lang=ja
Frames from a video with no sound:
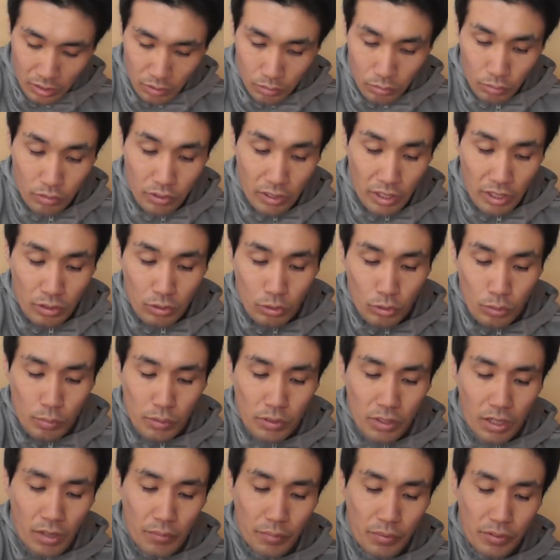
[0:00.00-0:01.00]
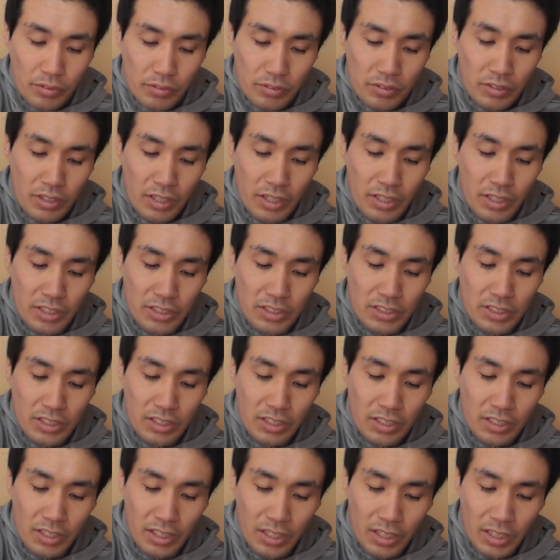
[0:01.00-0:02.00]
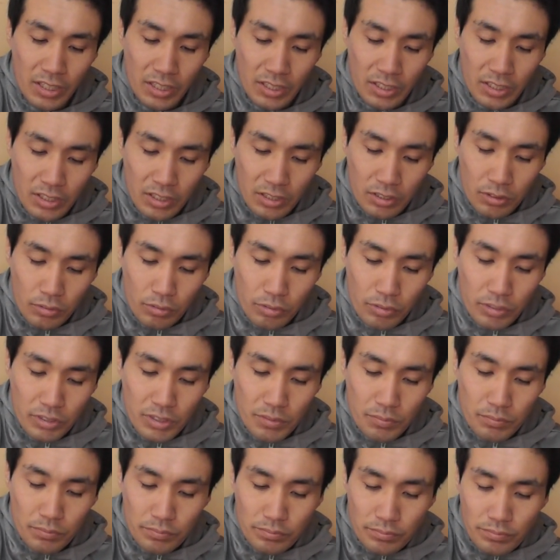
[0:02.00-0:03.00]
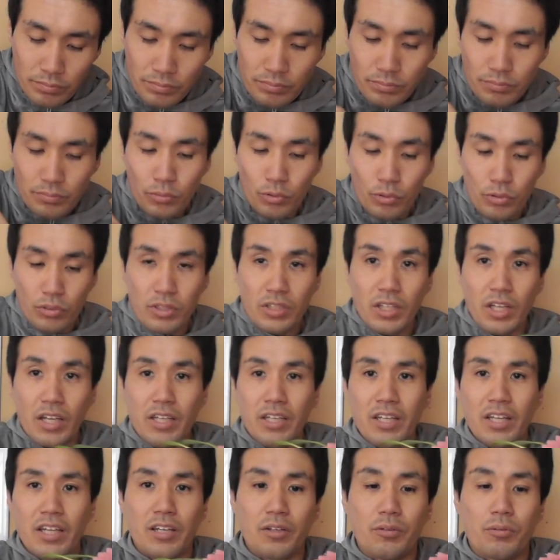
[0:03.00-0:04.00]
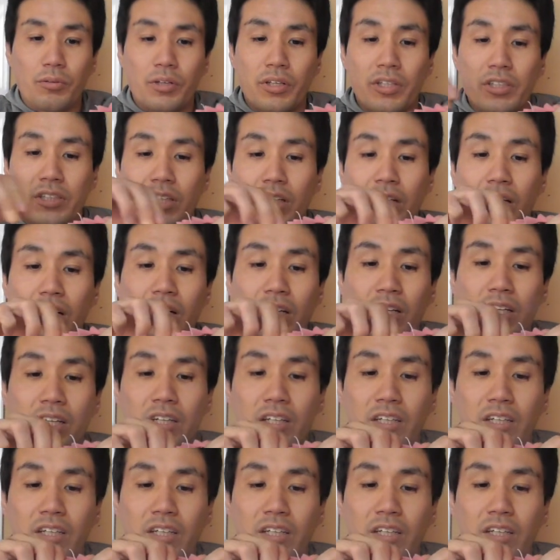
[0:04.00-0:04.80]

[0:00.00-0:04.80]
この根っこも食べるって話だからこれじゃもったいないこれじゃ